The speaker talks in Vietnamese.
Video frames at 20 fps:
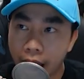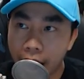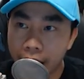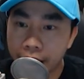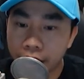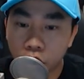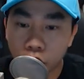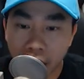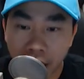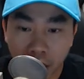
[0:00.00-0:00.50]

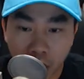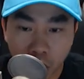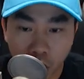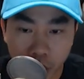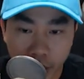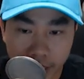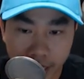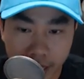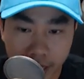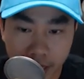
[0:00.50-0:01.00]
anh Jack
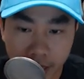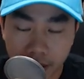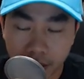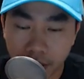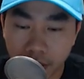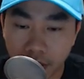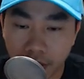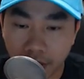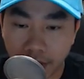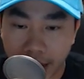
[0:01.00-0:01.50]
Dorsey
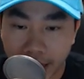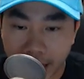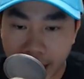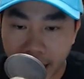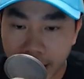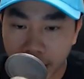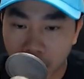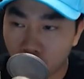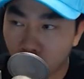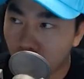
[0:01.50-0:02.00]
và
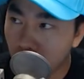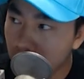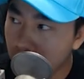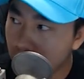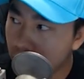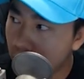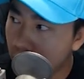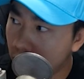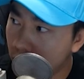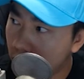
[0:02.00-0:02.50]
Carter Wood
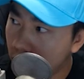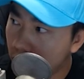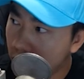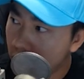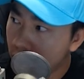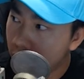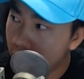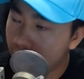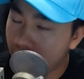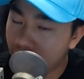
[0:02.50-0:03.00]

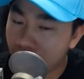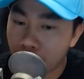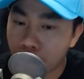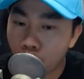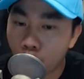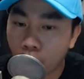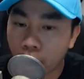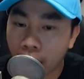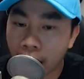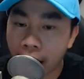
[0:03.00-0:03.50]
là
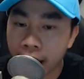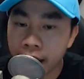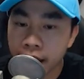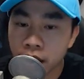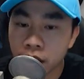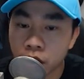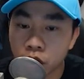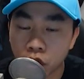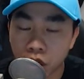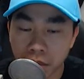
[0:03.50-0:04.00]
một cái
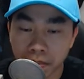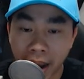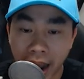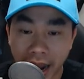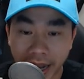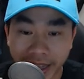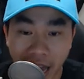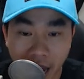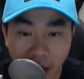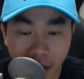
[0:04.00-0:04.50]
người
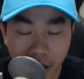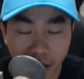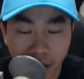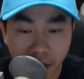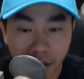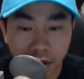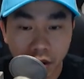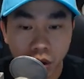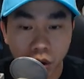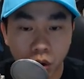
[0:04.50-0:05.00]
bạn thân
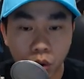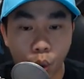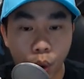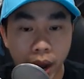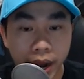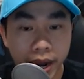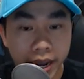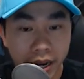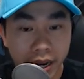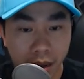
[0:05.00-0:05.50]
của
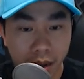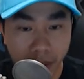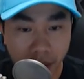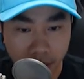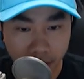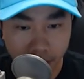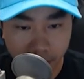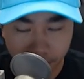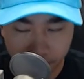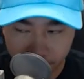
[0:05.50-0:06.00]
anh Elon
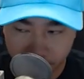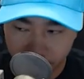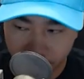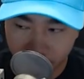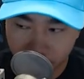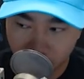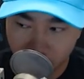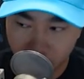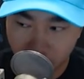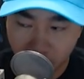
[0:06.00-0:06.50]
Musk
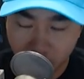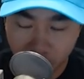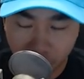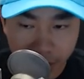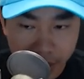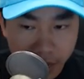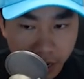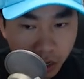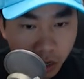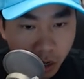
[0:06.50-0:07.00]

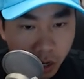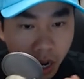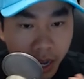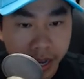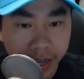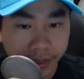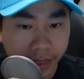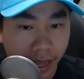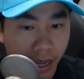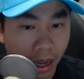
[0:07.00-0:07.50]
và những người đó
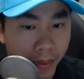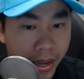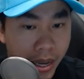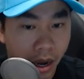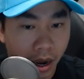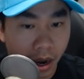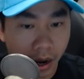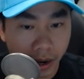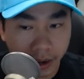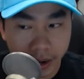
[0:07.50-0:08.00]
hiện tại ngay bây
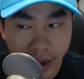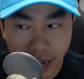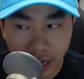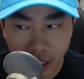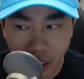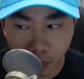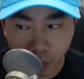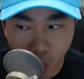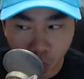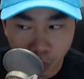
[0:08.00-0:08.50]
giờ đang
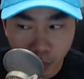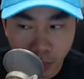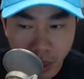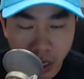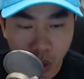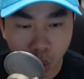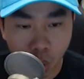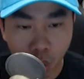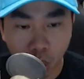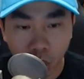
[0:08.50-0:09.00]
support
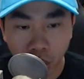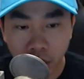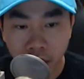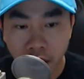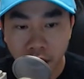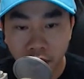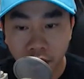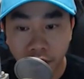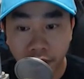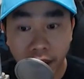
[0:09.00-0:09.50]
Bitcoin
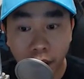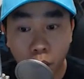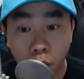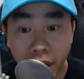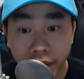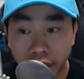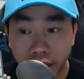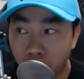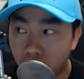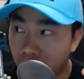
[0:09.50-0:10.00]
và
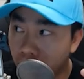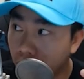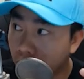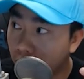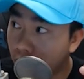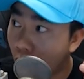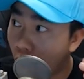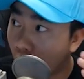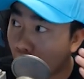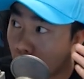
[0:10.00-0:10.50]
quan trọng hơn
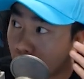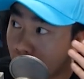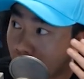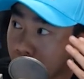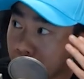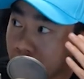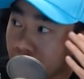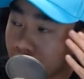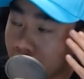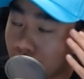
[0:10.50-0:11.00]
nữa họ cũng
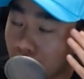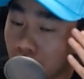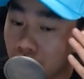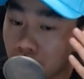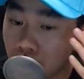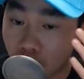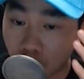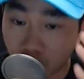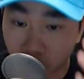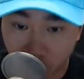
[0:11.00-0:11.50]
đã biết tới
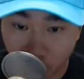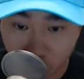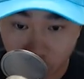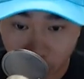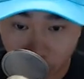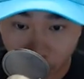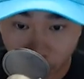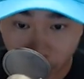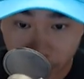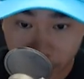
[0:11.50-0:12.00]

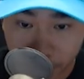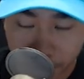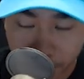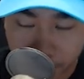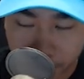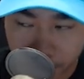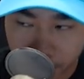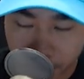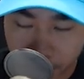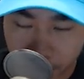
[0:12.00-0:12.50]
Dogecoin rồi
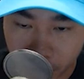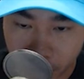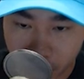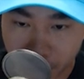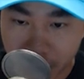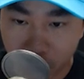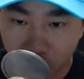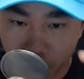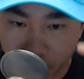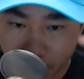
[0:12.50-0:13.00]
thì
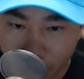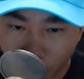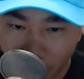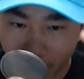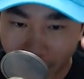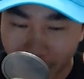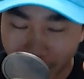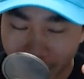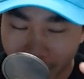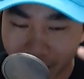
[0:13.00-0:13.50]
bây giờ Jimmy nói
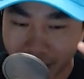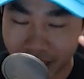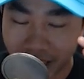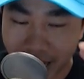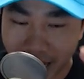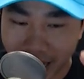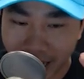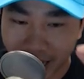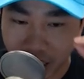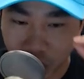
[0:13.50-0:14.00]
lại cái
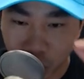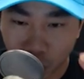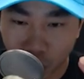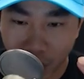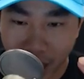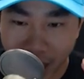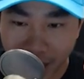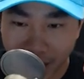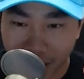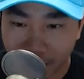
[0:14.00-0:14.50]
cái này là cái chìa
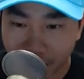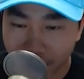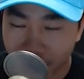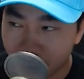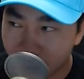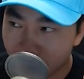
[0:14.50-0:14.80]
khóa nè